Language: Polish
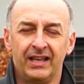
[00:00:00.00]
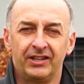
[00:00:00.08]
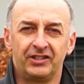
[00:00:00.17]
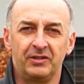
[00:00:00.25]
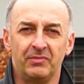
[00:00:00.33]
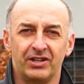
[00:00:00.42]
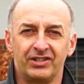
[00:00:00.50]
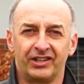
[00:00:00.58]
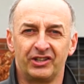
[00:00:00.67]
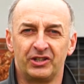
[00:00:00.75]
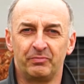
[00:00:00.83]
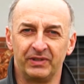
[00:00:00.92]
Jeśli masz
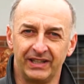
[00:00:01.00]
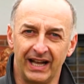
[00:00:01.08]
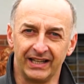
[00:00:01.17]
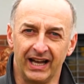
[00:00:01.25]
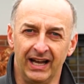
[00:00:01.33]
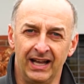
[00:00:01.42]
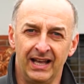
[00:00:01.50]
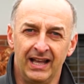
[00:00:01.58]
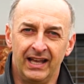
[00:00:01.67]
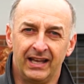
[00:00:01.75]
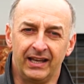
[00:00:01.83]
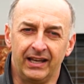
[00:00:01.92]
jakieś pytania,
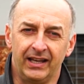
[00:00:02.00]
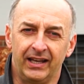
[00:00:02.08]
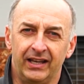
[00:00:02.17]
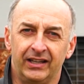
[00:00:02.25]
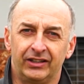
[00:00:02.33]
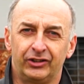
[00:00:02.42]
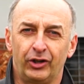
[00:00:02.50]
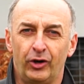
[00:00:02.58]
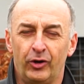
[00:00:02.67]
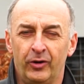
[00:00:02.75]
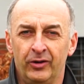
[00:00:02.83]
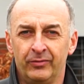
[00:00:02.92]
E,
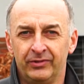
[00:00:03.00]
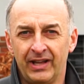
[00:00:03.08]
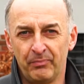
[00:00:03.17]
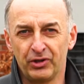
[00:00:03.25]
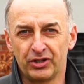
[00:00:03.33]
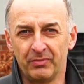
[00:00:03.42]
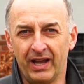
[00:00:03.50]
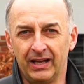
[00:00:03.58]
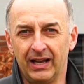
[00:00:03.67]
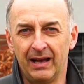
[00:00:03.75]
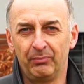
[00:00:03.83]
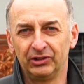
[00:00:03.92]
to napisz maila.